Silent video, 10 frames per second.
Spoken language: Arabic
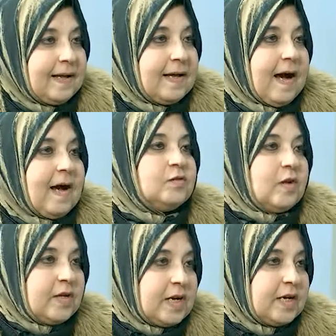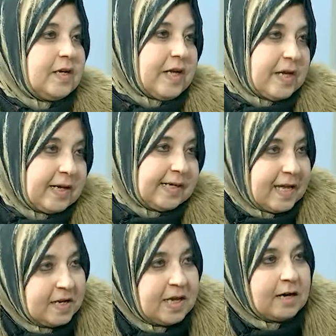عن طريق آه،
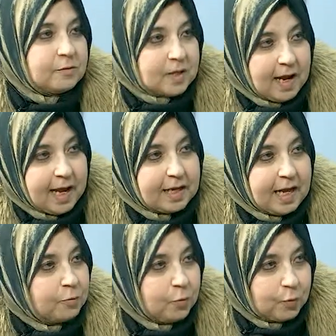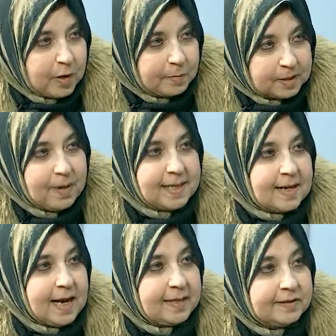جني او صلاح او مصباح
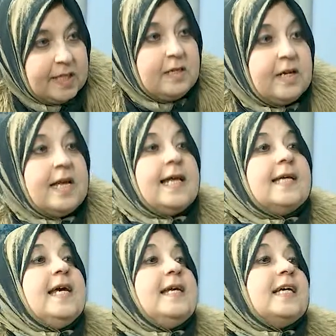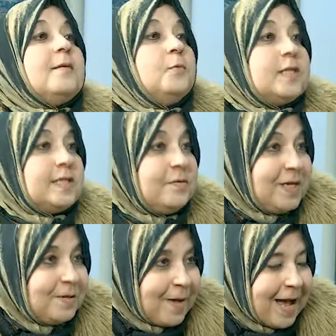صلاح الدين لكن احنا
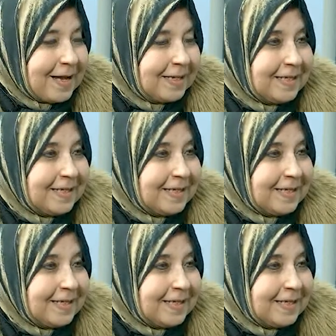كمسلمين بقى